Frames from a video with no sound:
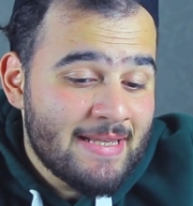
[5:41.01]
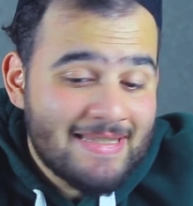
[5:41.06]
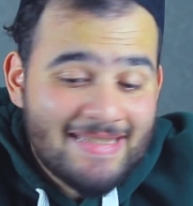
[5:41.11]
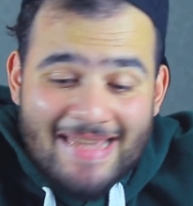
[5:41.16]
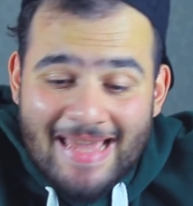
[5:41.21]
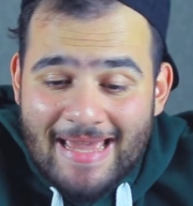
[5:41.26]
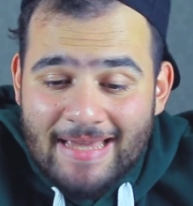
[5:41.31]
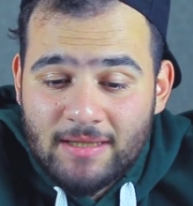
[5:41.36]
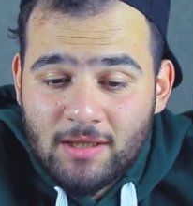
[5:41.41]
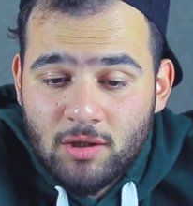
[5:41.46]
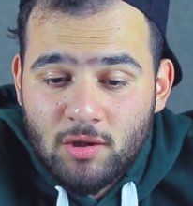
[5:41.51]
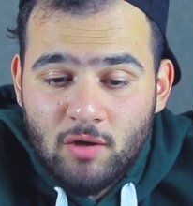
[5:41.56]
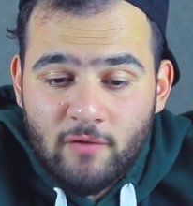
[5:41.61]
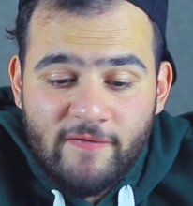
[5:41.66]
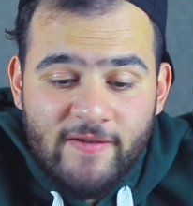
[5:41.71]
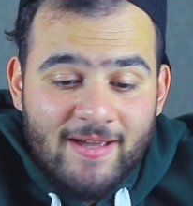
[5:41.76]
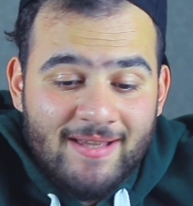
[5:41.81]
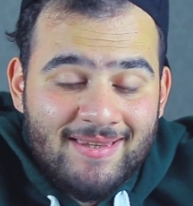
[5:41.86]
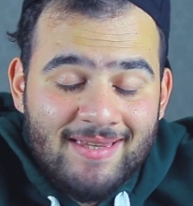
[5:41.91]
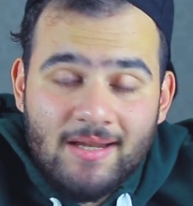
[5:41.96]
زائد إنه
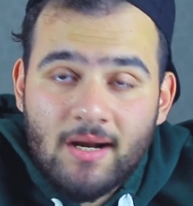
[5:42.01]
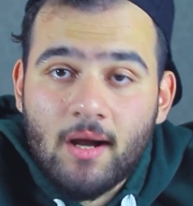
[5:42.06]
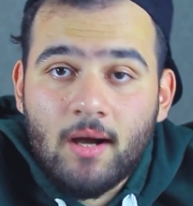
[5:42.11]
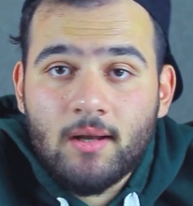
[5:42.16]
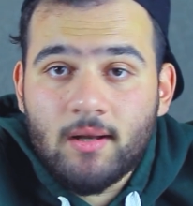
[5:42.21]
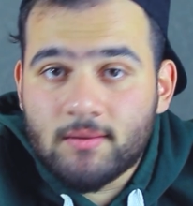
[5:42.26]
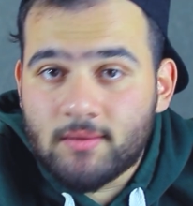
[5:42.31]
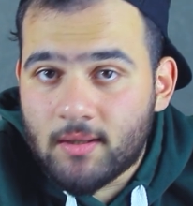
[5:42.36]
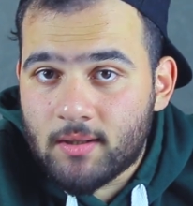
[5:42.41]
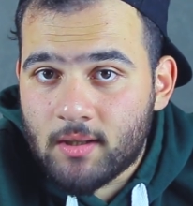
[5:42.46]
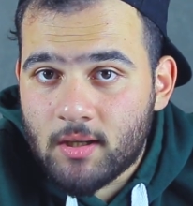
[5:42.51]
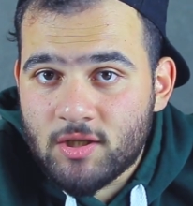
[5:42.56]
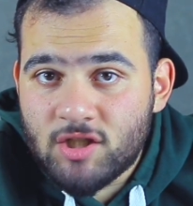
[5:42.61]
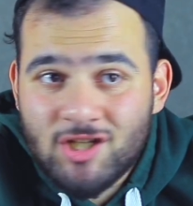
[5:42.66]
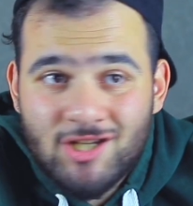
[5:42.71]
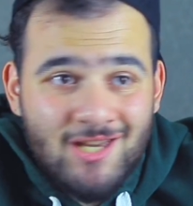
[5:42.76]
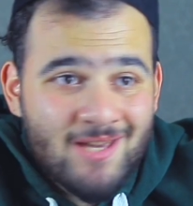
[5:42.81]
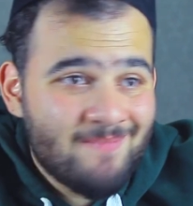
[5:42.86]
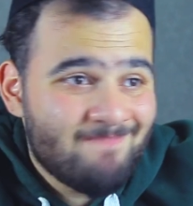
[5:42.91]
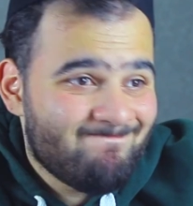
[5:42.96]
في كتير أغلاط
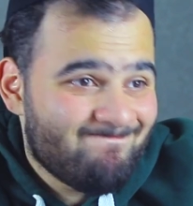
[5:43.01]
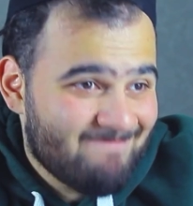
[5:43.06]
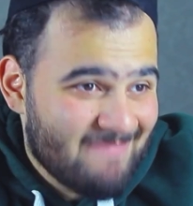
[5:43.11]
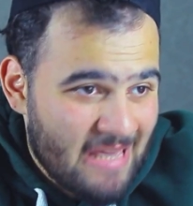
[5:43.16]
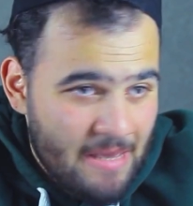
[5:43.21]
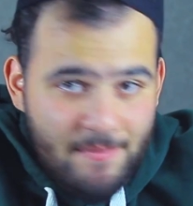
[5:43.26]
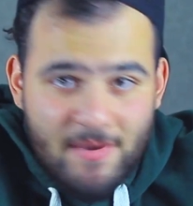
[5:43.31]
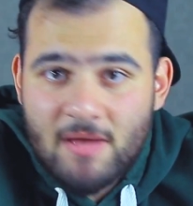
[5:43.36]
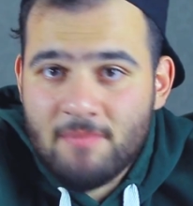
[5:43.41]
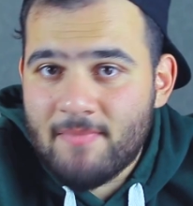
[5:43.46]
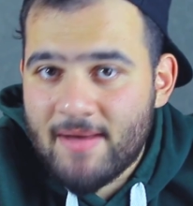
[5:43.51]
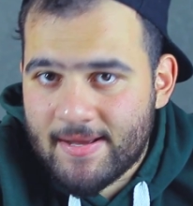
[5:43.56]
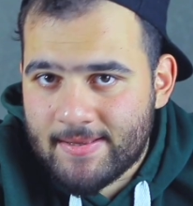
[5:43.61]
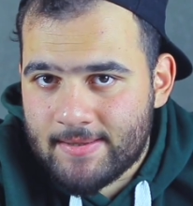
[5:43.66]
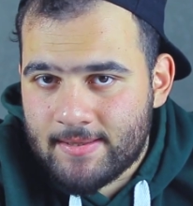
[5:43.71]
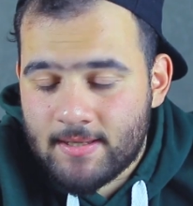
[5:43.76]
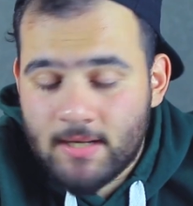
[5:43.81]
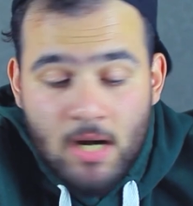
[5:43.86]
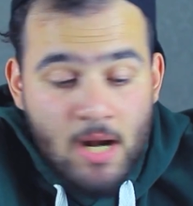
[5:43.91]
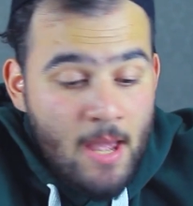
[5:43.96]
إخراجية كمان ما
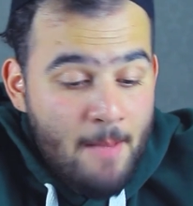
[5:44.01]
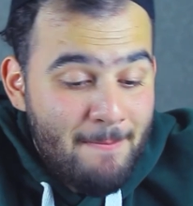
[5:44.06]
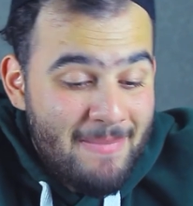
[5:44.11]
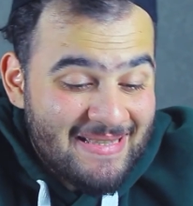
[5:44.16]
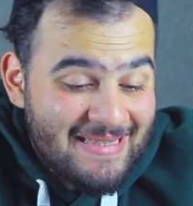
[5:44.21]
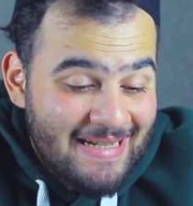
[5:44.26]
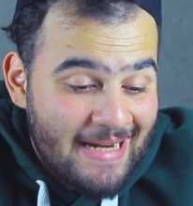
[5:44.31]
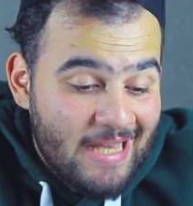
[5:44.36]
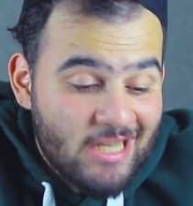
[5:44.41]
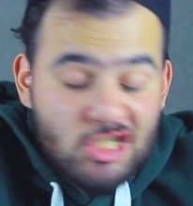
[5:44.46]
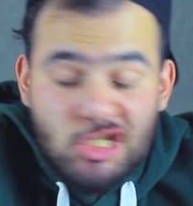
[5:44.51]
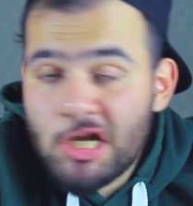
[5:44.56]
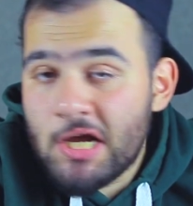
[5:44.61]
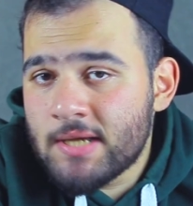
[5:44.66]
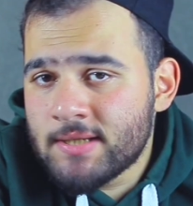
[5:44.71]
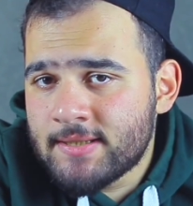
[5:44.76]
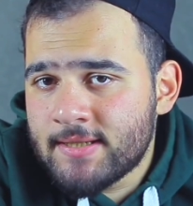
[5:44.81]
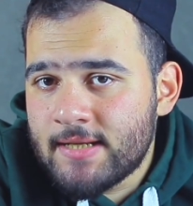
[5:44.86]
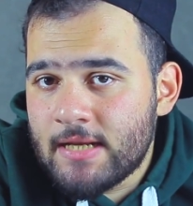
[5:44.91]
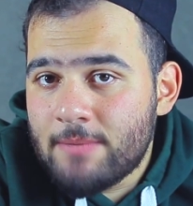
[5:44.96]
كتير بس
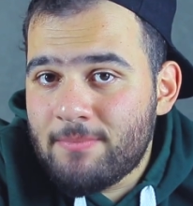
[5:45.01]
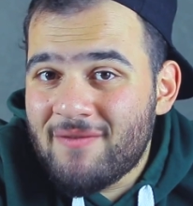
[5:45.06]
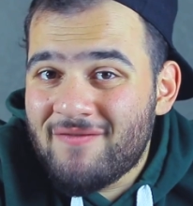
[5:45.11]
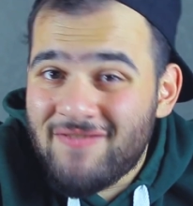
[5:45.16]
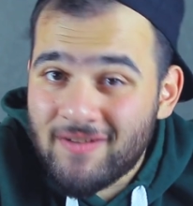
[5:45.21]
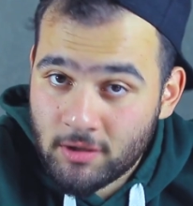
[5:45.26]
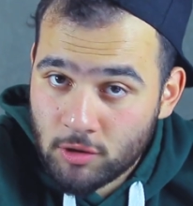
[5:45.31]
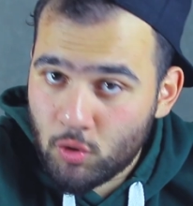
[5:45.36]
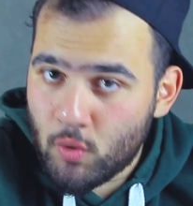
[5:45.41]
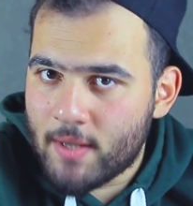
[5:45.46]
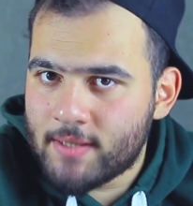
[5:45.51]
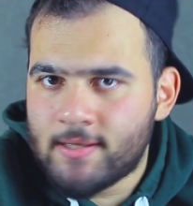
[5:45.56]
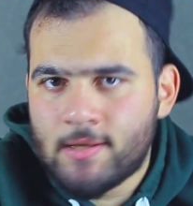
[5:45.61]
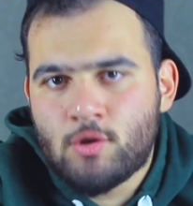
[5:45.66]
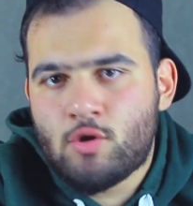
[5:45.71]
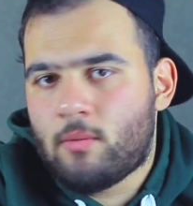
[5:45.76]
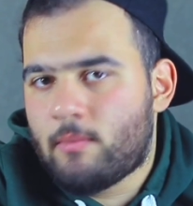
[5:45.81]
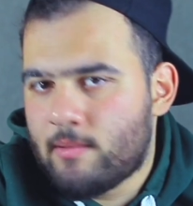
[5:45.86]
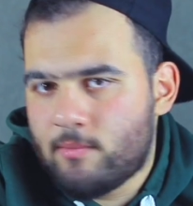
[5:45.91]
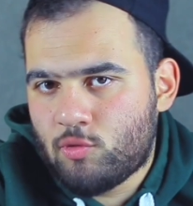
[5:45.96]
الأشخاص اللي بفضلوا هذا
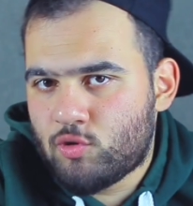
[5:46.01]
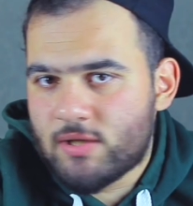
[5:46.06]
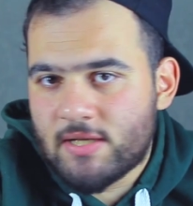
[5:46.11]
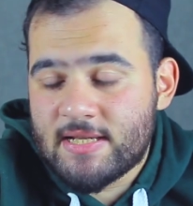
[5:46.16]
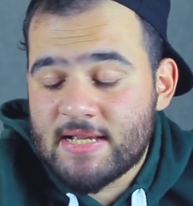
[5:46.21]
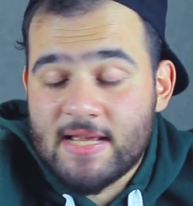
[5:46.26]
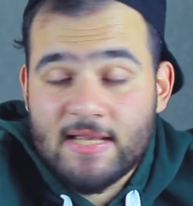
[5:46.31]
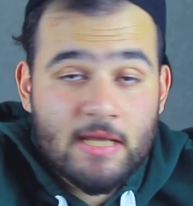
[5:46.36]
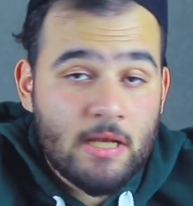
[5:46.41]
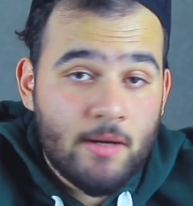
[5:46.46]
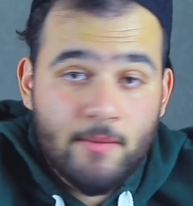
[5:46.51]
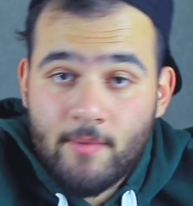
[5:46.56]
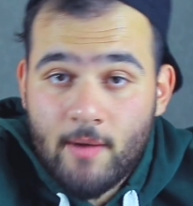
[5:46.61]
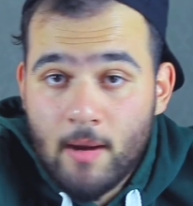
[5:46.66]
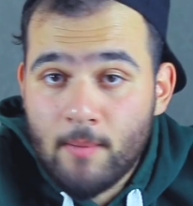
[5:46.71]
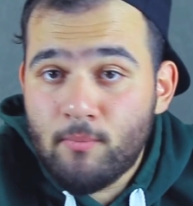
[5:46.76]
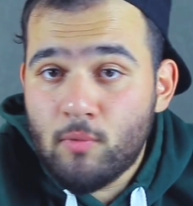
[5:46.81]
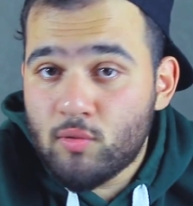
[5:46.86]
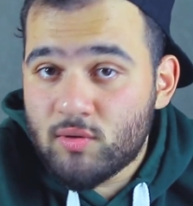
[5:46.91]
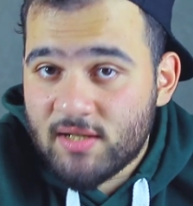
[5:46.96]
النوع من المسلسلات اللي
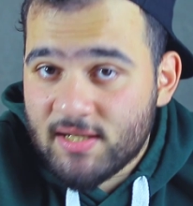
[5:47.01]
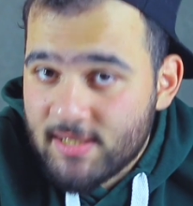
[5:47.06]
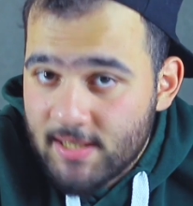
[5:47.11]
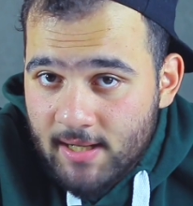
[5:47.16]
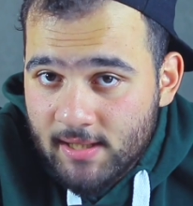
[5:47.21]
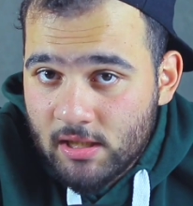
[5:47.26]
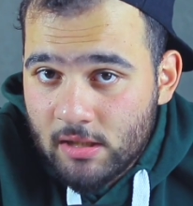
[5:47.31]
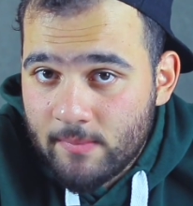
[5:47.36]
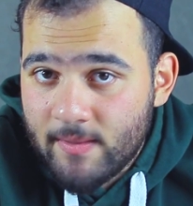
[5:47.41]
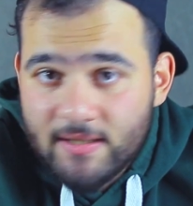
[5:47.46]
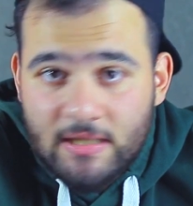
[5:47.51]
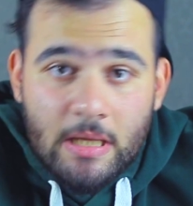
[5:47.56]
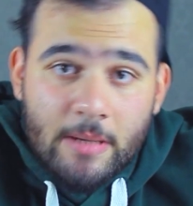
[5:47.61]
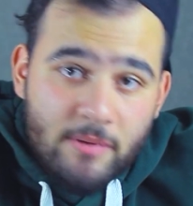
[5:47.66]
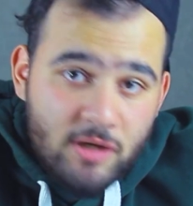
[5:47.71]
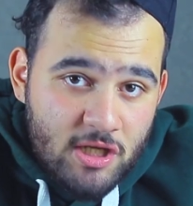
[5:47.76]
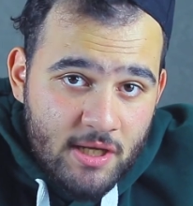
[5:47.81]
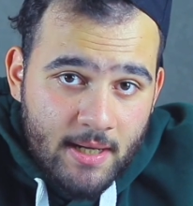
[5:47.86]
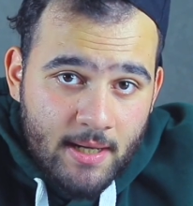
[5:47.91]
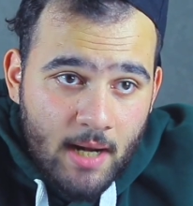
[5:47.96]
بحبوا مسلسلات البداية
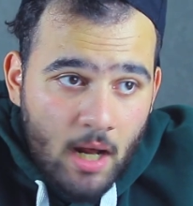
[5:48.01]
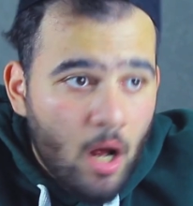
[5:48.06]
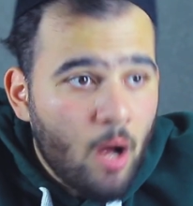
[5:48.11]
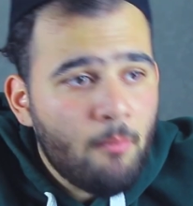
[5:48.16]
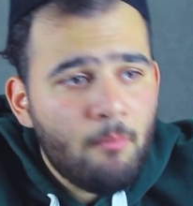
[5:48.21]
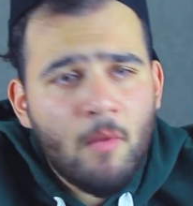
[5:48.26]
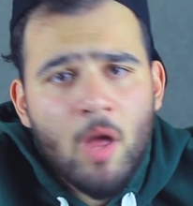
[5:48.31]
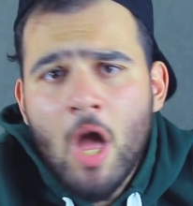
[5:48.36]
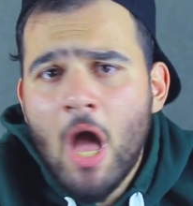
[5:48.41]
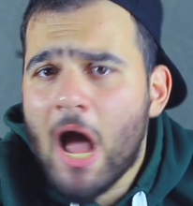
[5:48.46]
بشكل عام